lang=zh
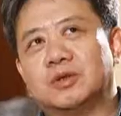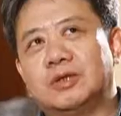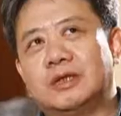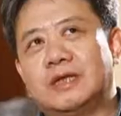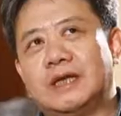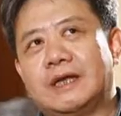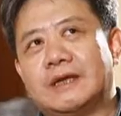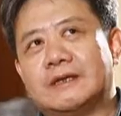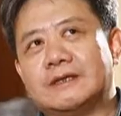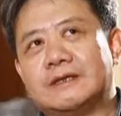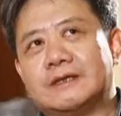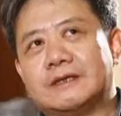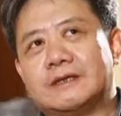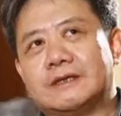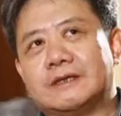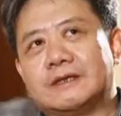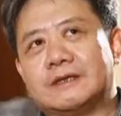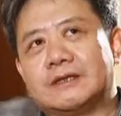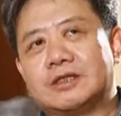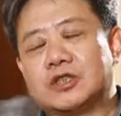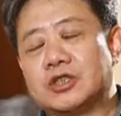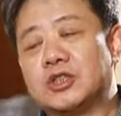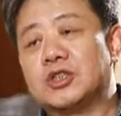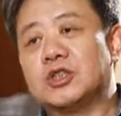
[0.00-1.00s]
一点这个
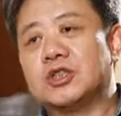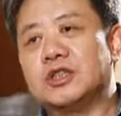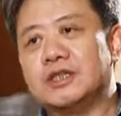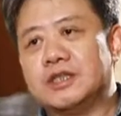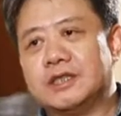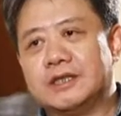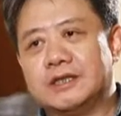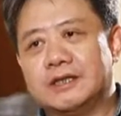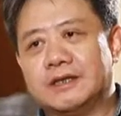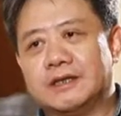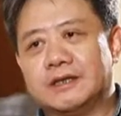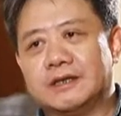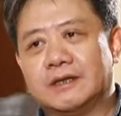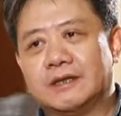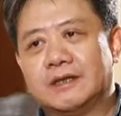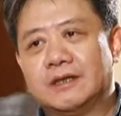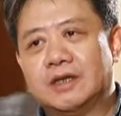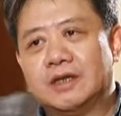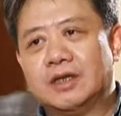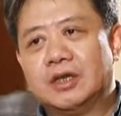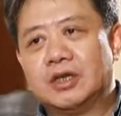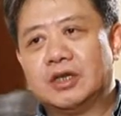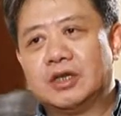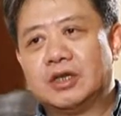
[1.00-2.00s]
质疑的，
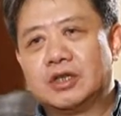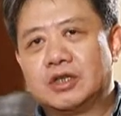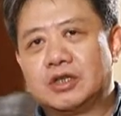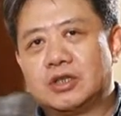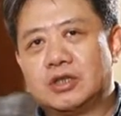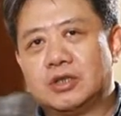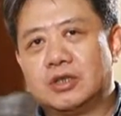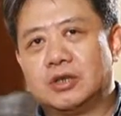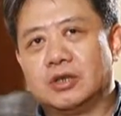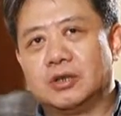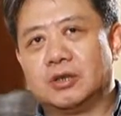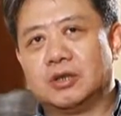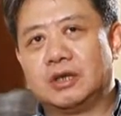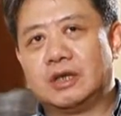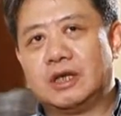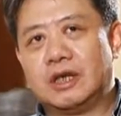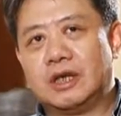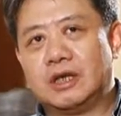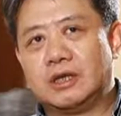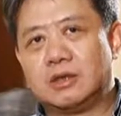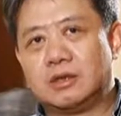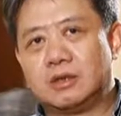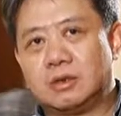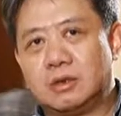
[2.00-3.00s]
是有一
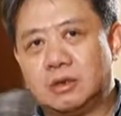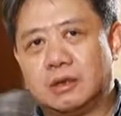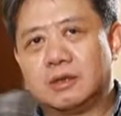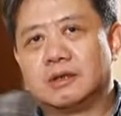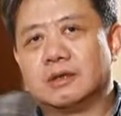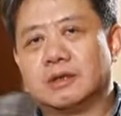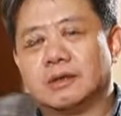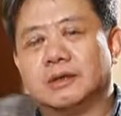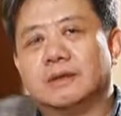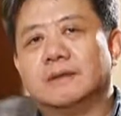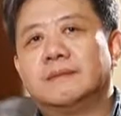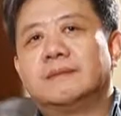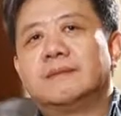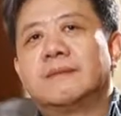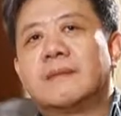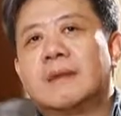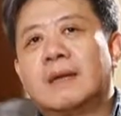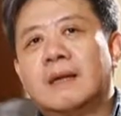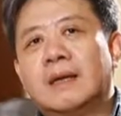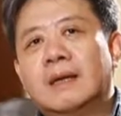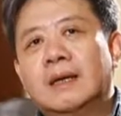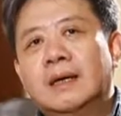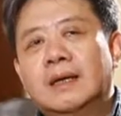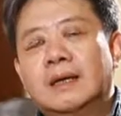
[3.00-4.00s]
类学者，
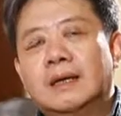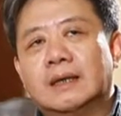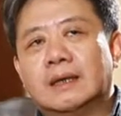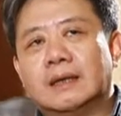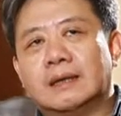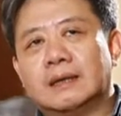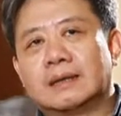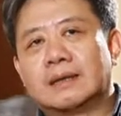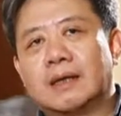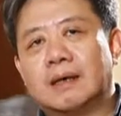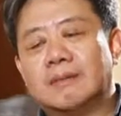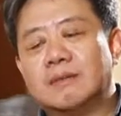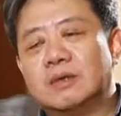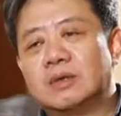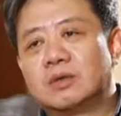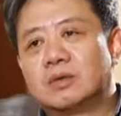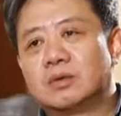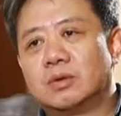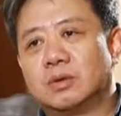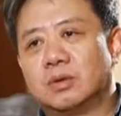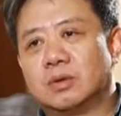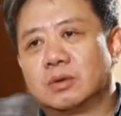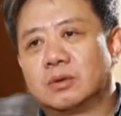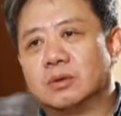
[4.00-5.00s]
呃，他们
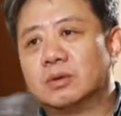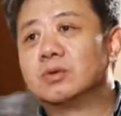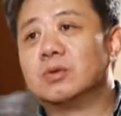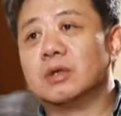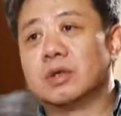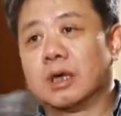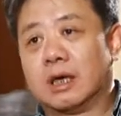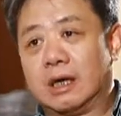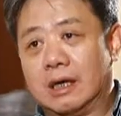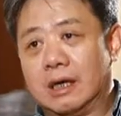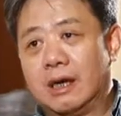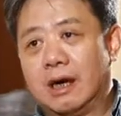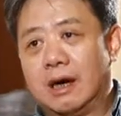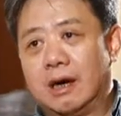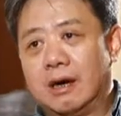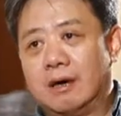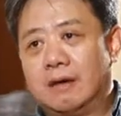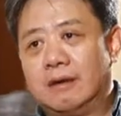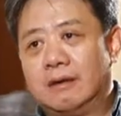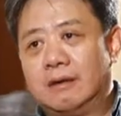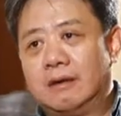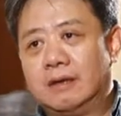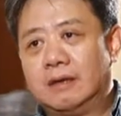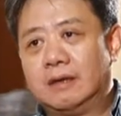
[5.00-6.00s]
做的工作也很
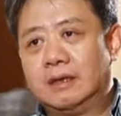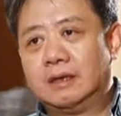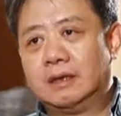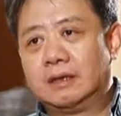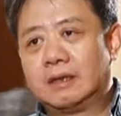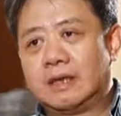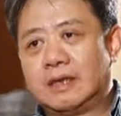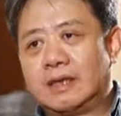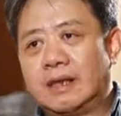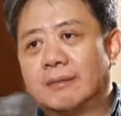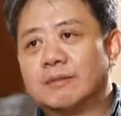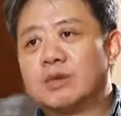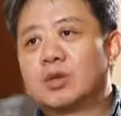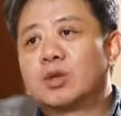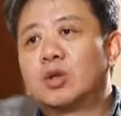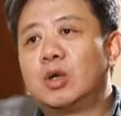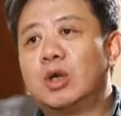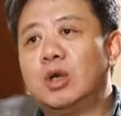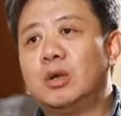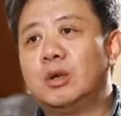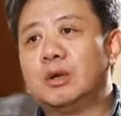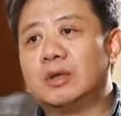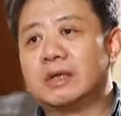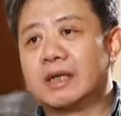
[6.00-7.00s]
好，但他们的
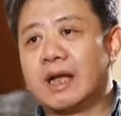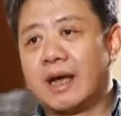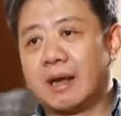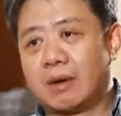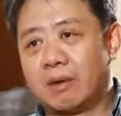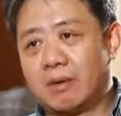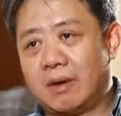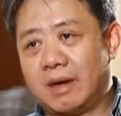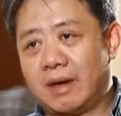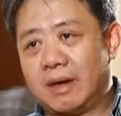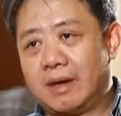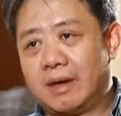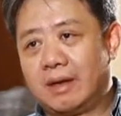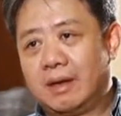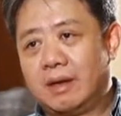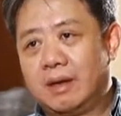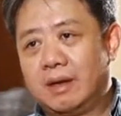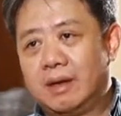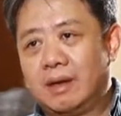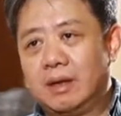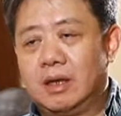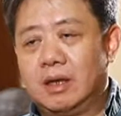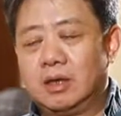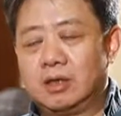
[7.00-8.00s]
推论太快，太
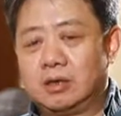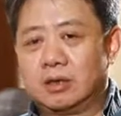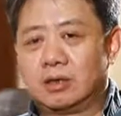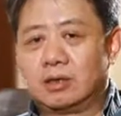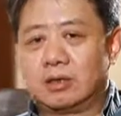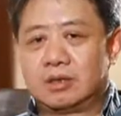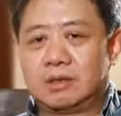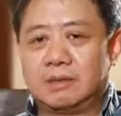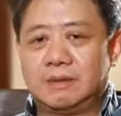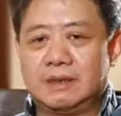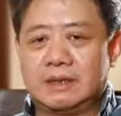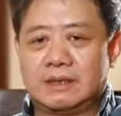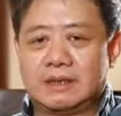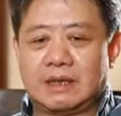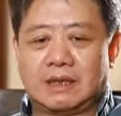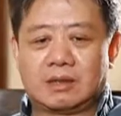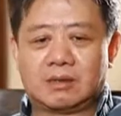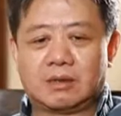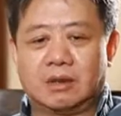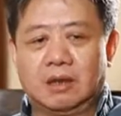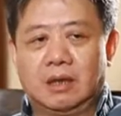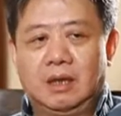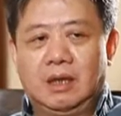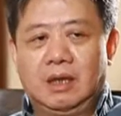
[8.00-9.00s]
快。就是说什么意思？他
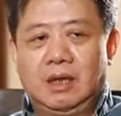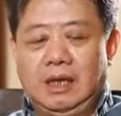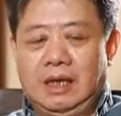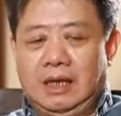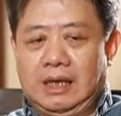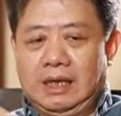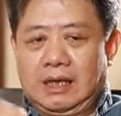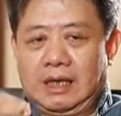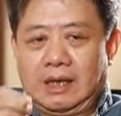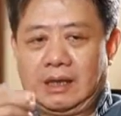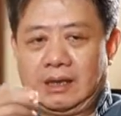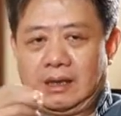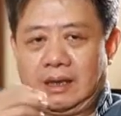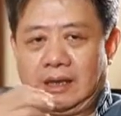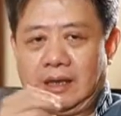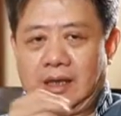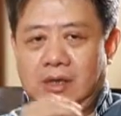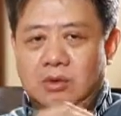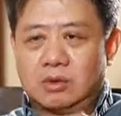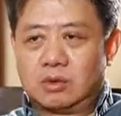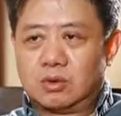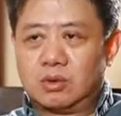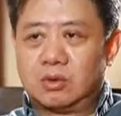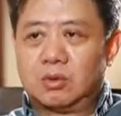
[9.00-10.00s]
说他他
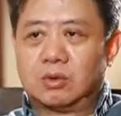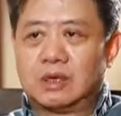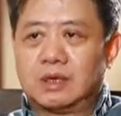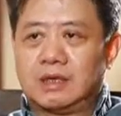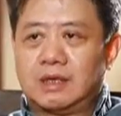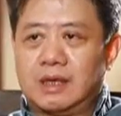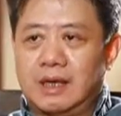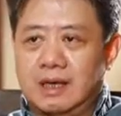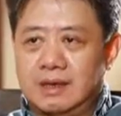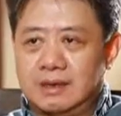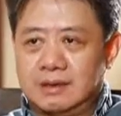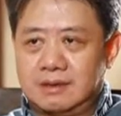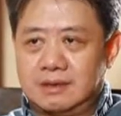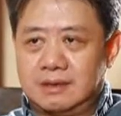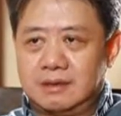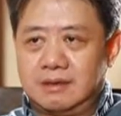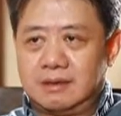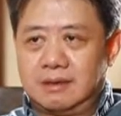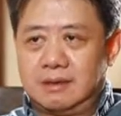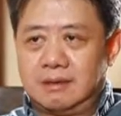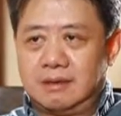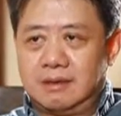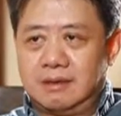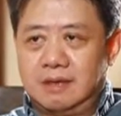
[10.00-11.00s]
研究中国的典
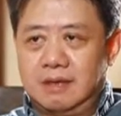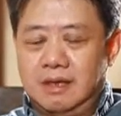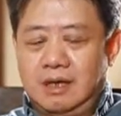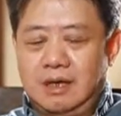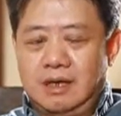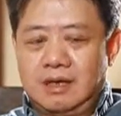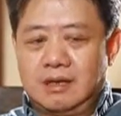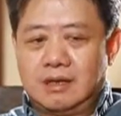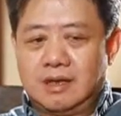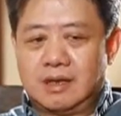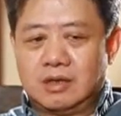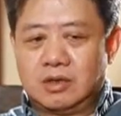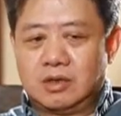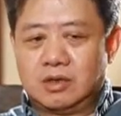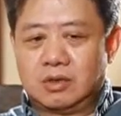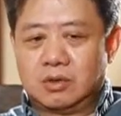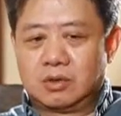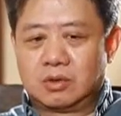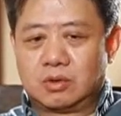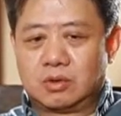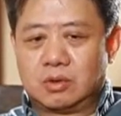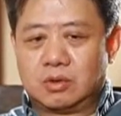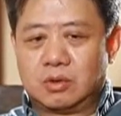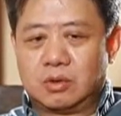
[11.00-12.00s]
籍。研究
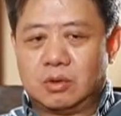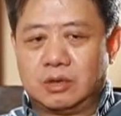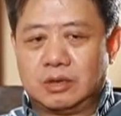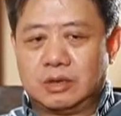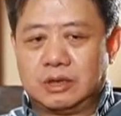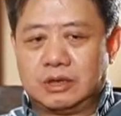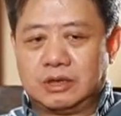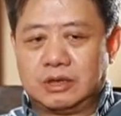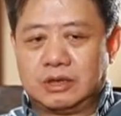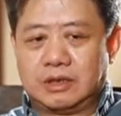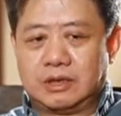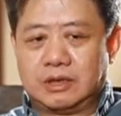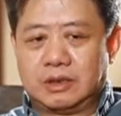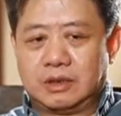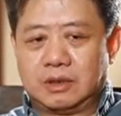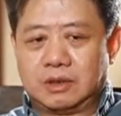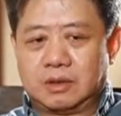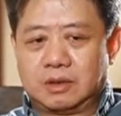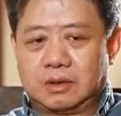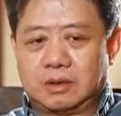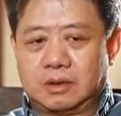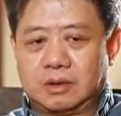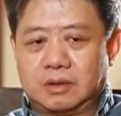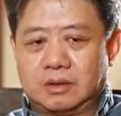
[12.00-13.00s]
中国的这个，
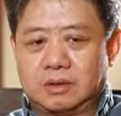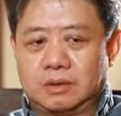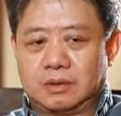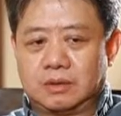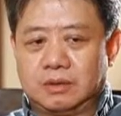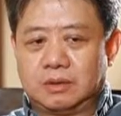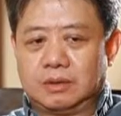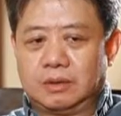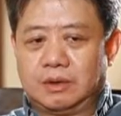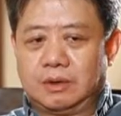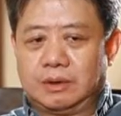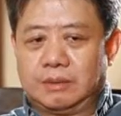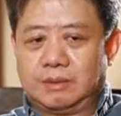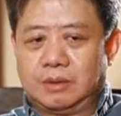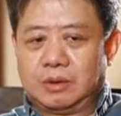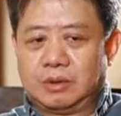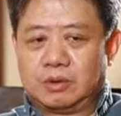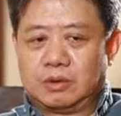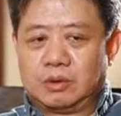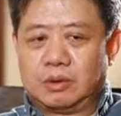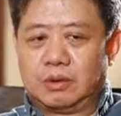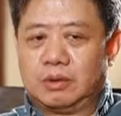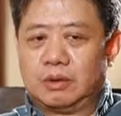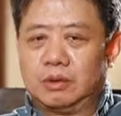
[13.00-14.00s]
呃，比如
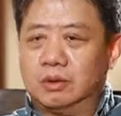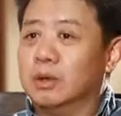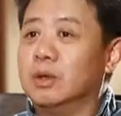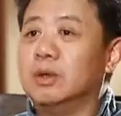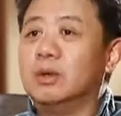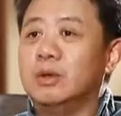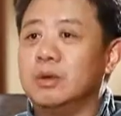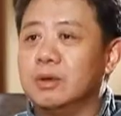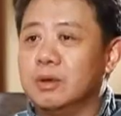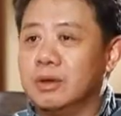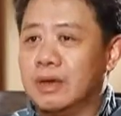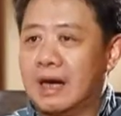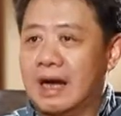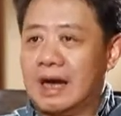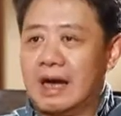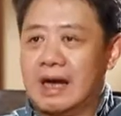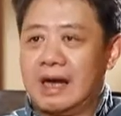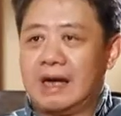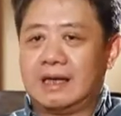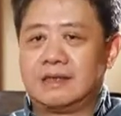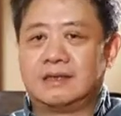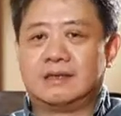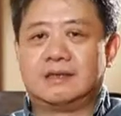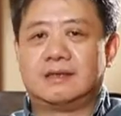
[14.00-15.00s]
说《论语》
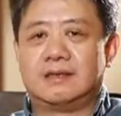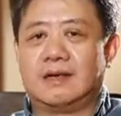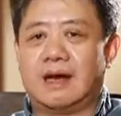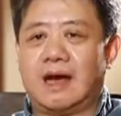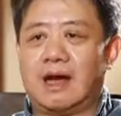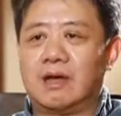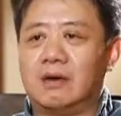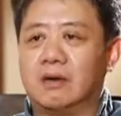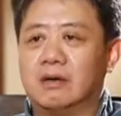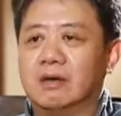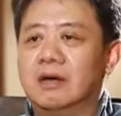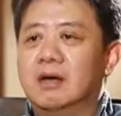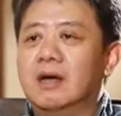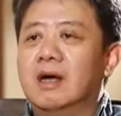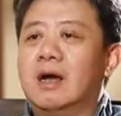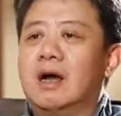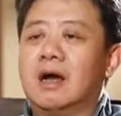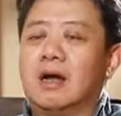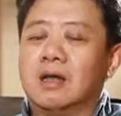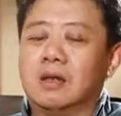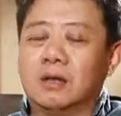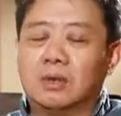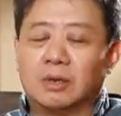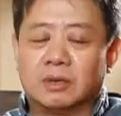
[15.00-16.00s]
啊这些，还有
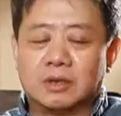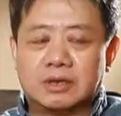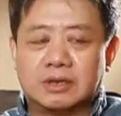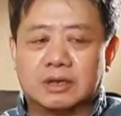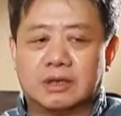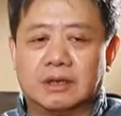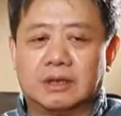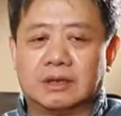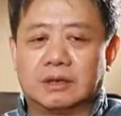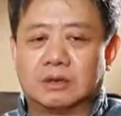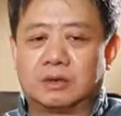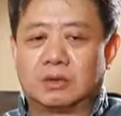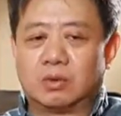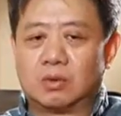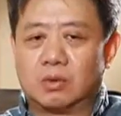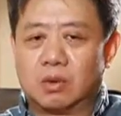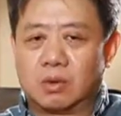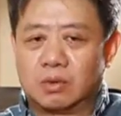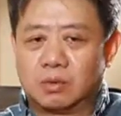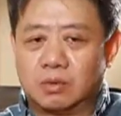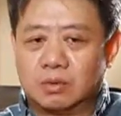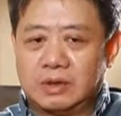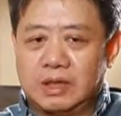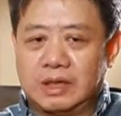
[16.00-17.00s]
很多这个中国
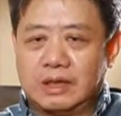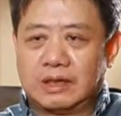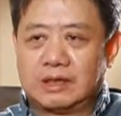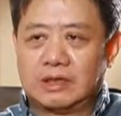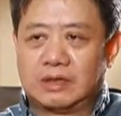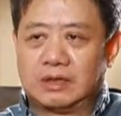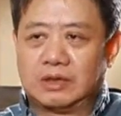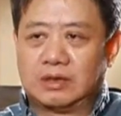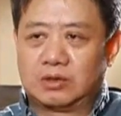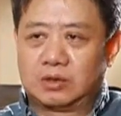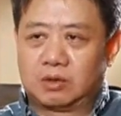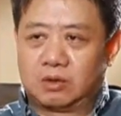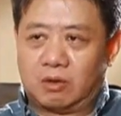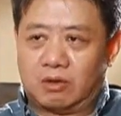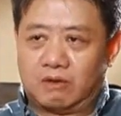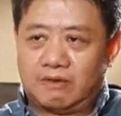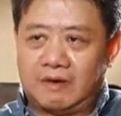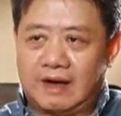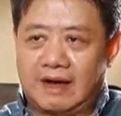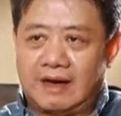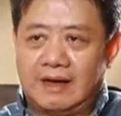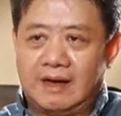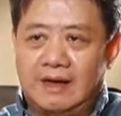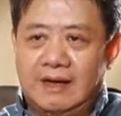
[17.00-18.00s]
古典的这个说法，